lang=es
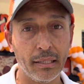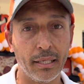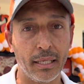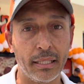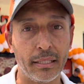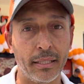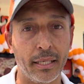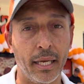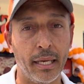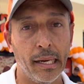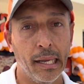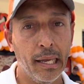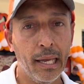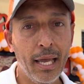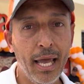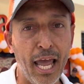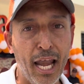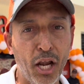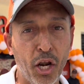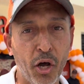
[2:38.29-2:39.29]
Es decir,
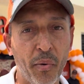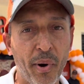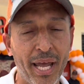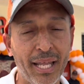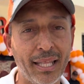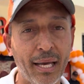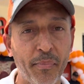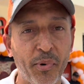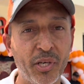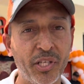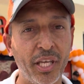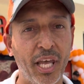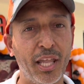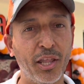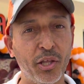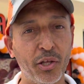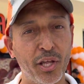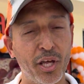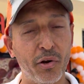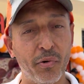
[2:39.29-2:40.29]
el
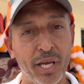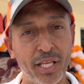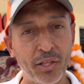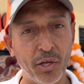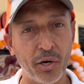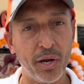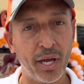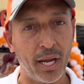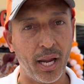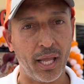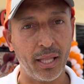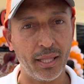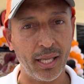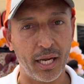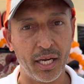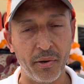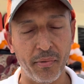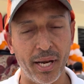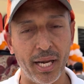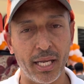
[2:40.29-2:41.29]
90% de nuestros gerentes
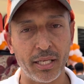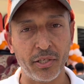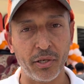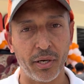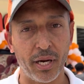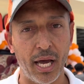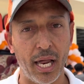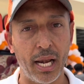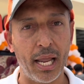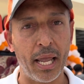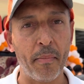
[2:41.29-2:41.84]
a nivel nacional